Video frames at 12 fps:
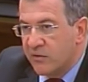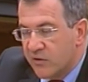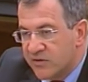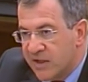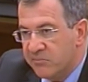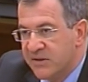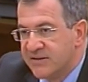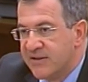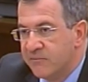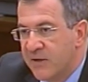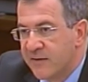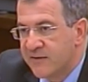otra
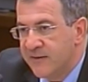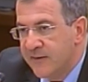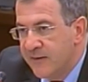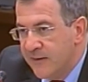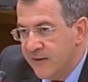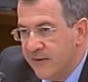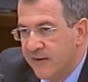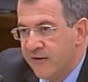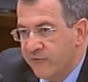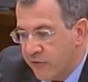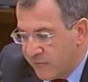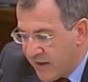inmensa parte
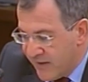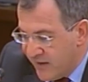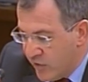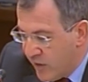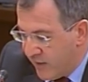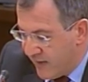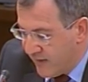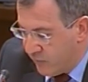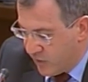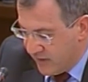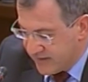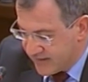en forma de deuda avalada
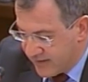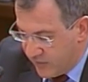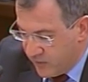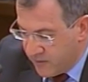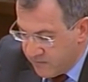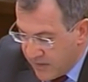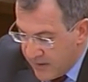por el Estado.